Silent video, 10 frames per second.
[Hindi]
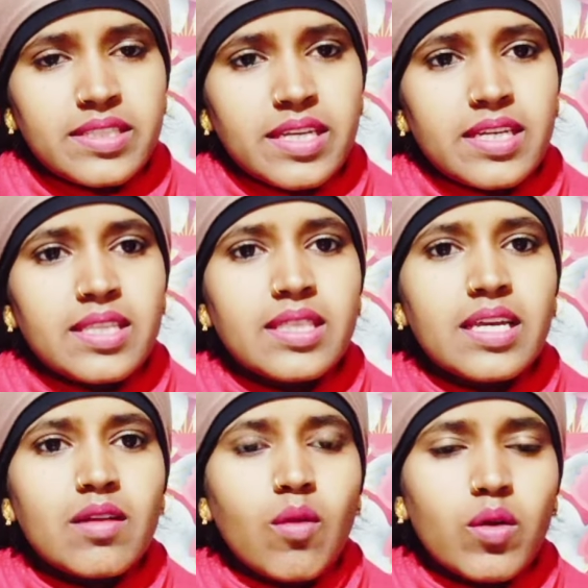से
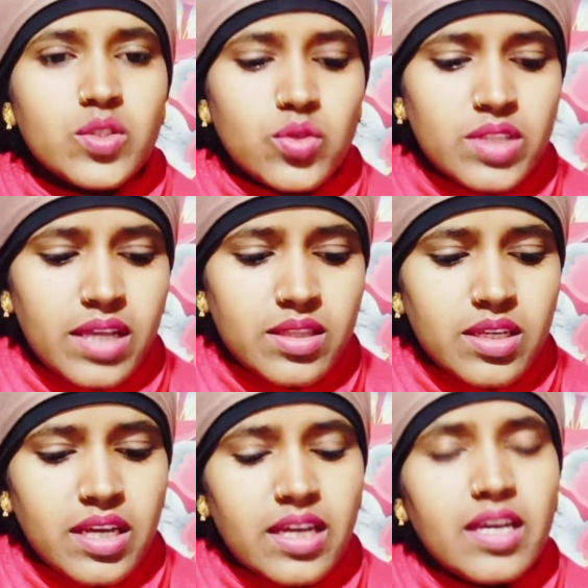इतनी क्लोज हो
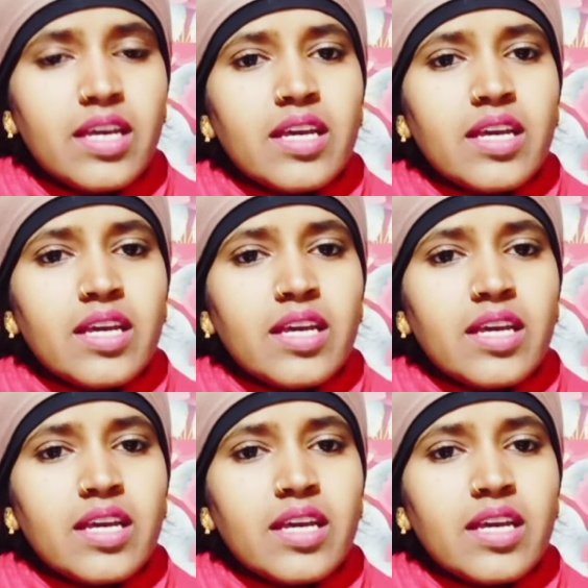जाती है